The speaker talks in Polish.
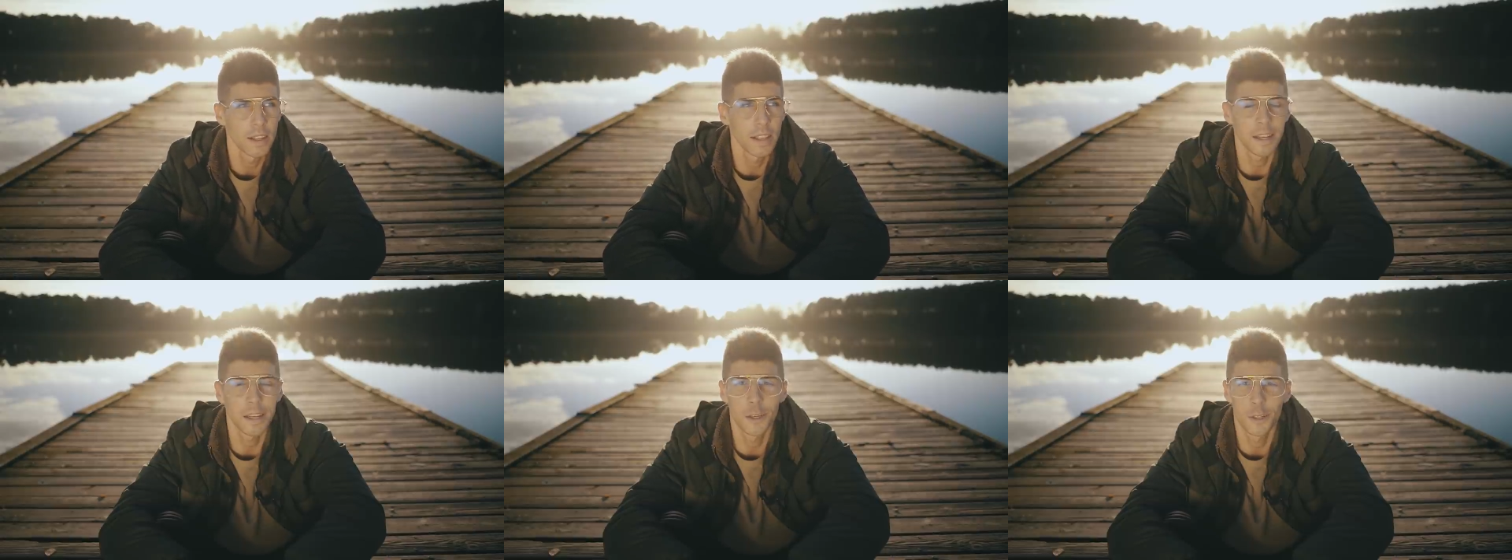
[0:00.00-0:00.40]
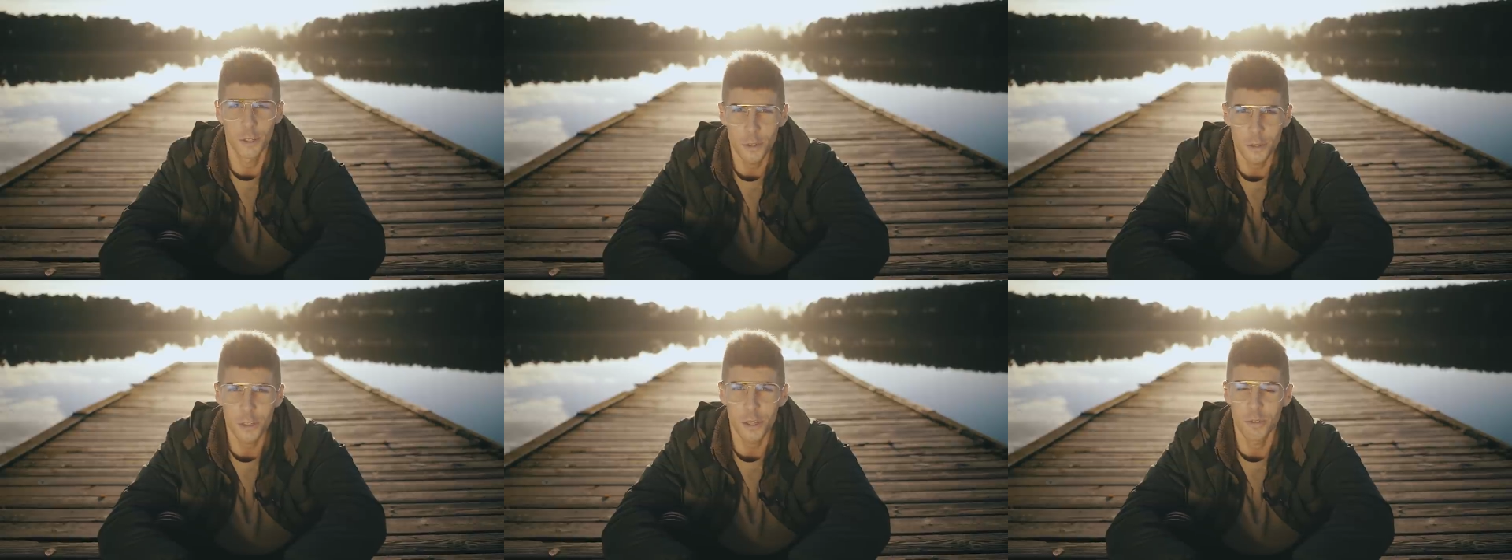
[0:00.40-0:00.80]
tak
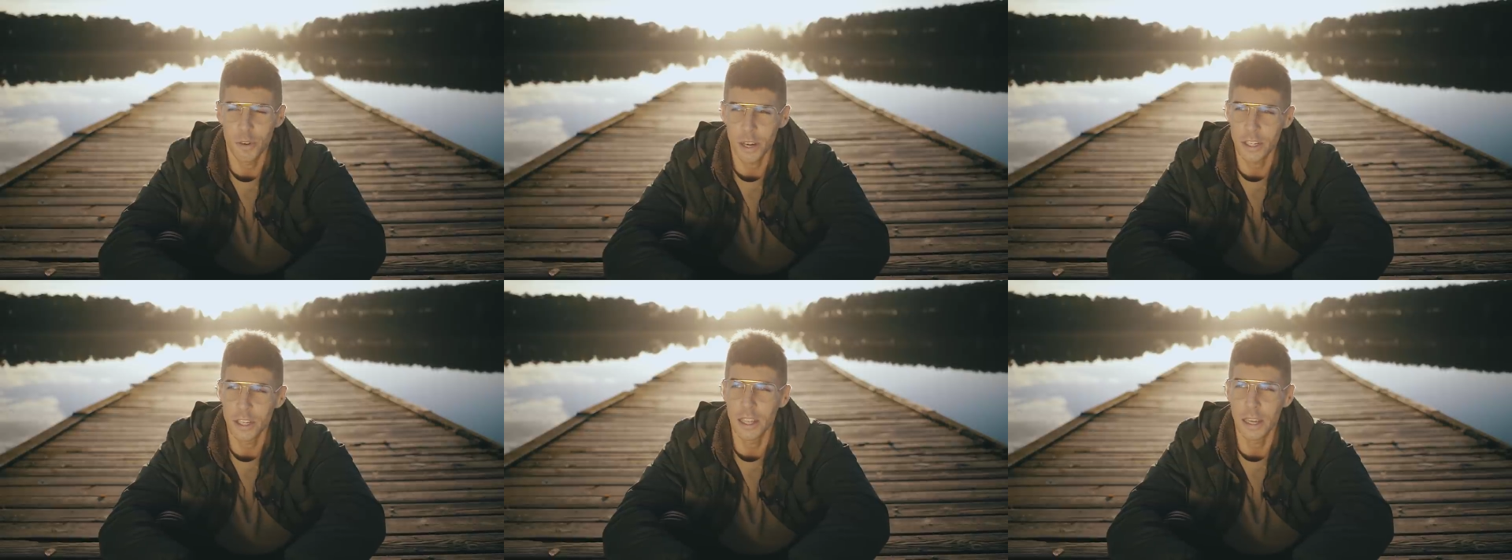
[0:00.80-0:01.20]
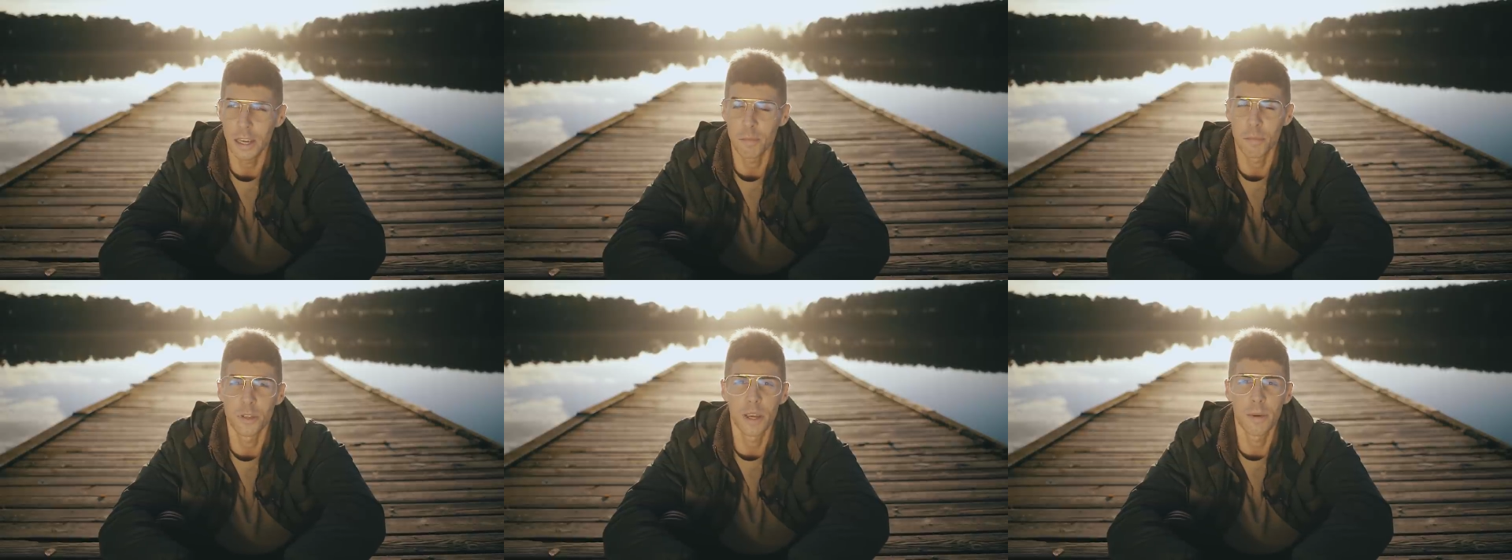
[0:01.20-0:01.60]
książki właśnie, tak
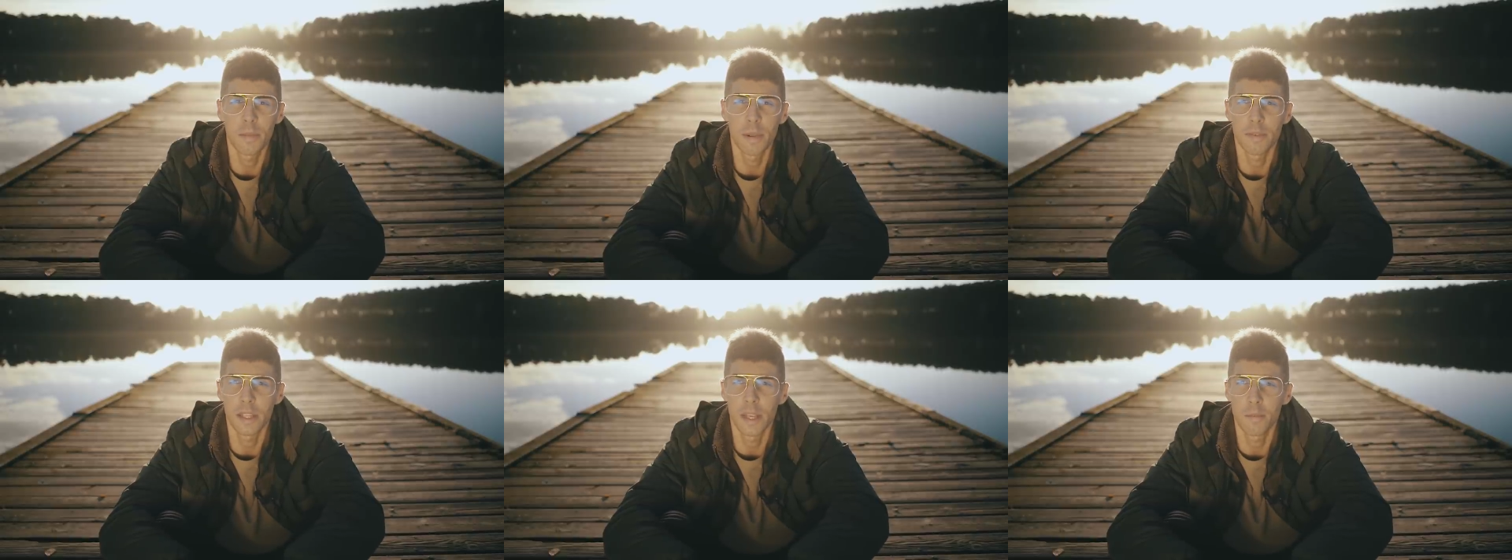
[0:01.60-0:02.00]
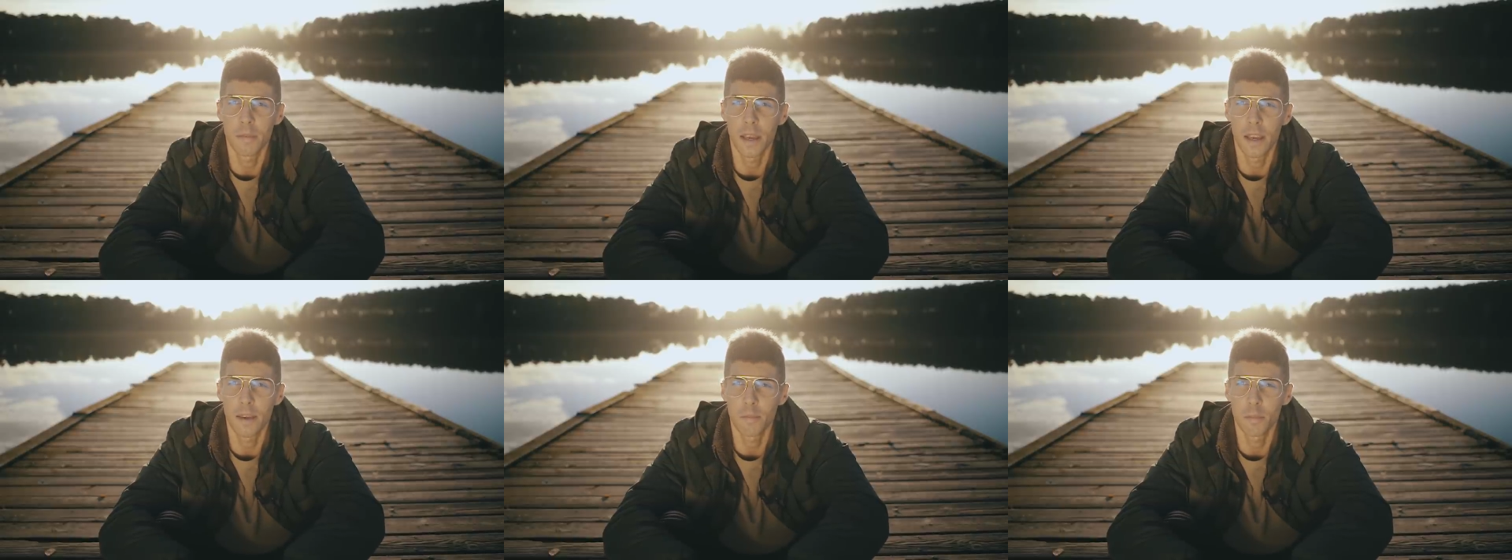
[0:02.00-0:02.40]
jak powiedziałem na
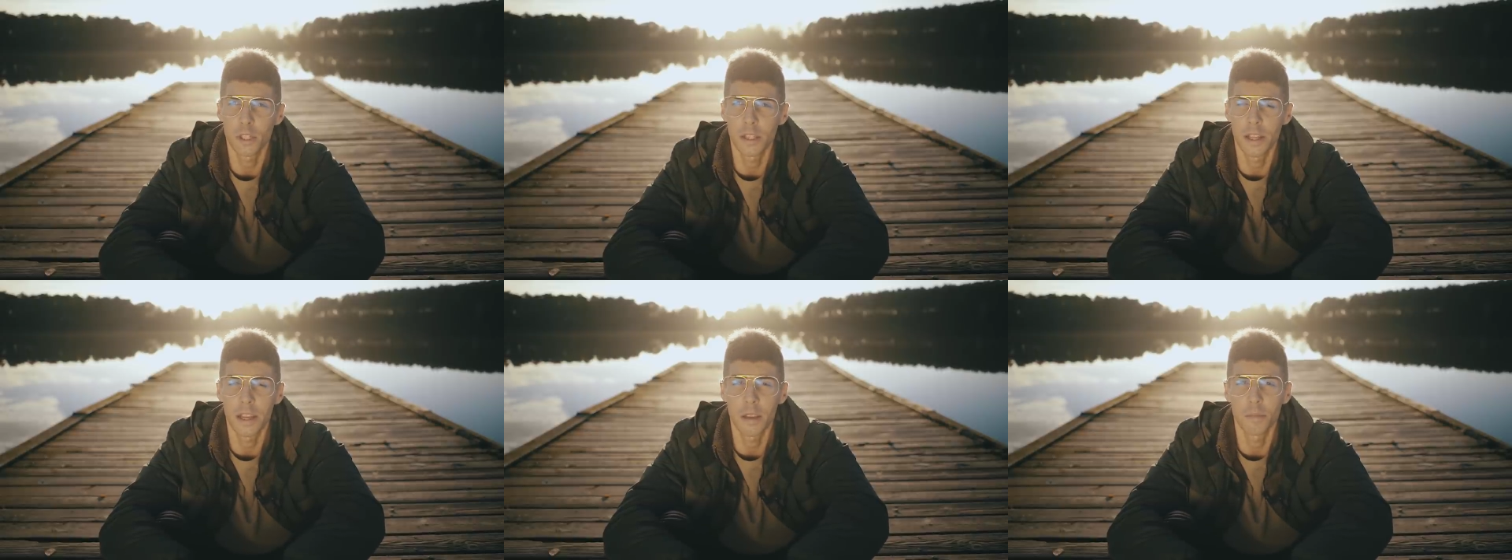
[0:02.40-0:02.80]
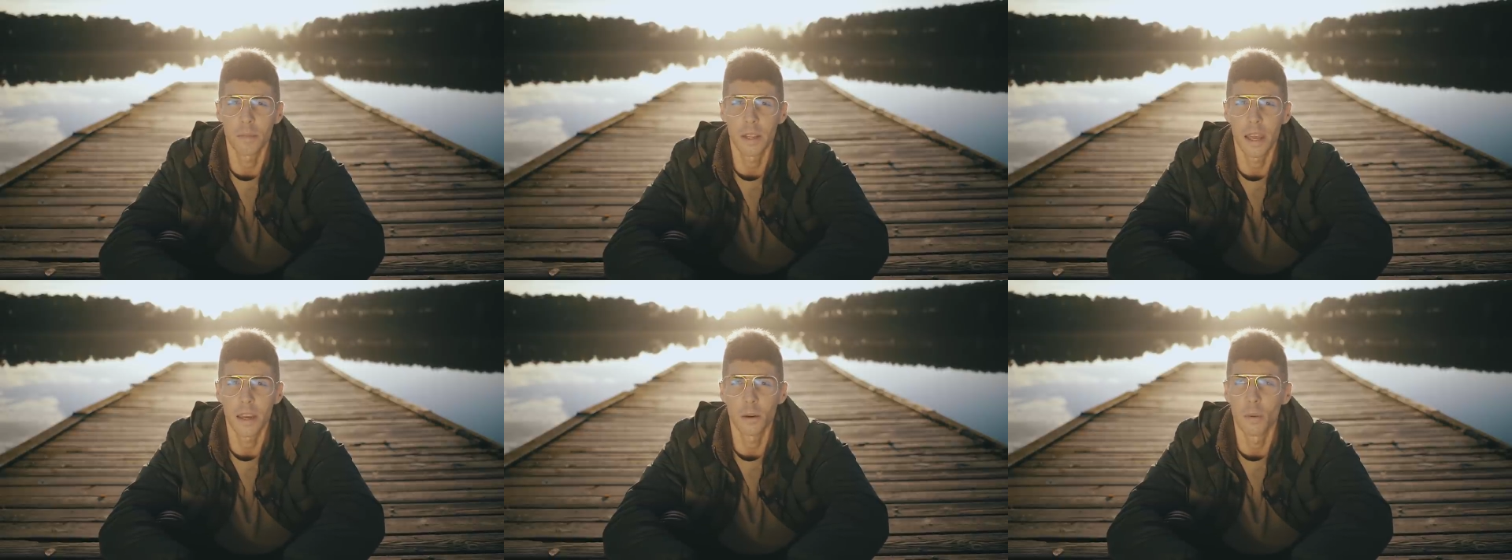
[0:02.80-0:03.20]
wstępie, posiadają
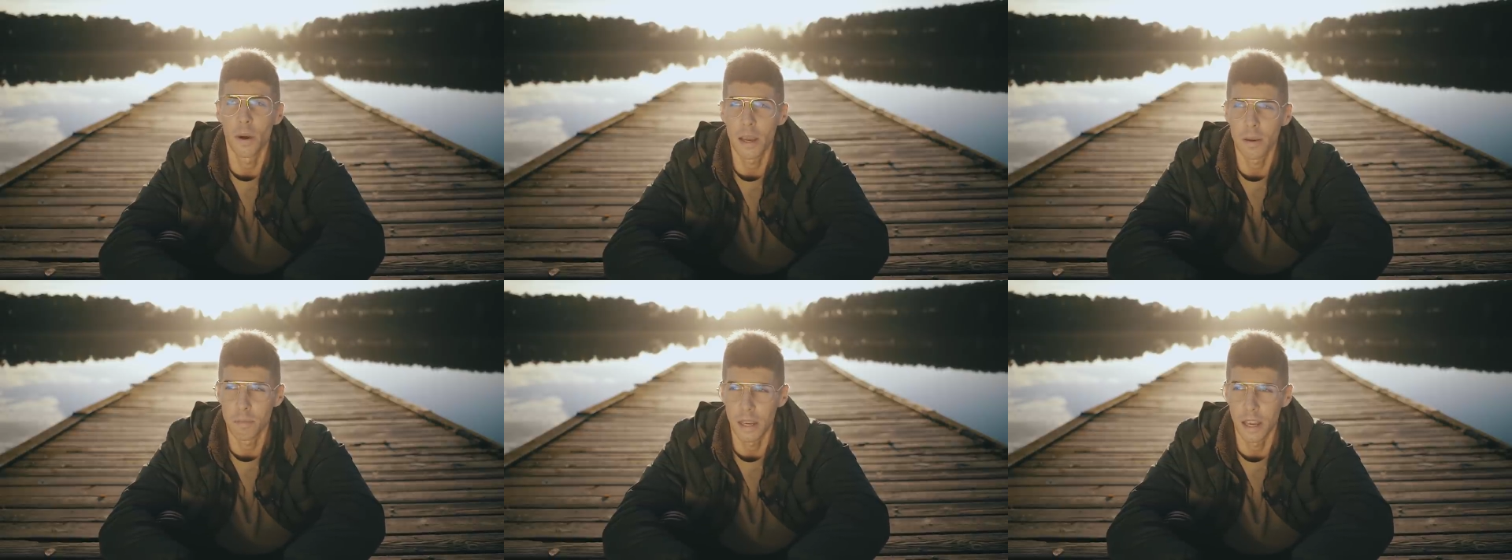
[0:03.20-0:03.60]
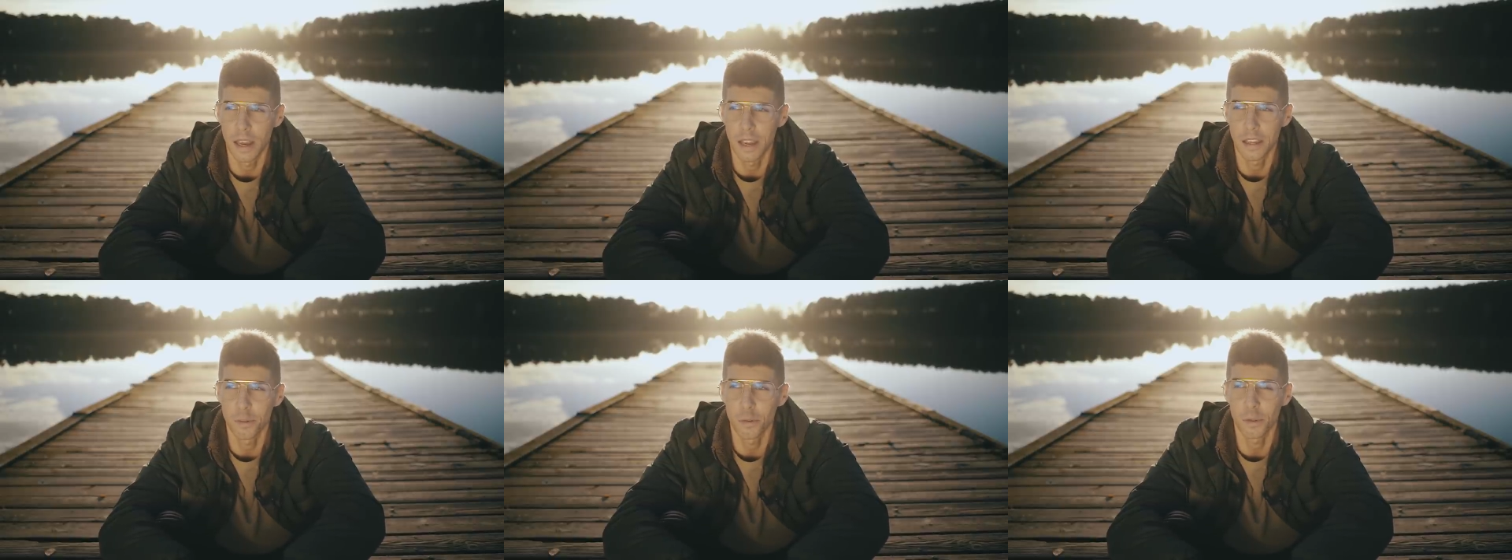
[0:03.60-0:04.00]
te głębie.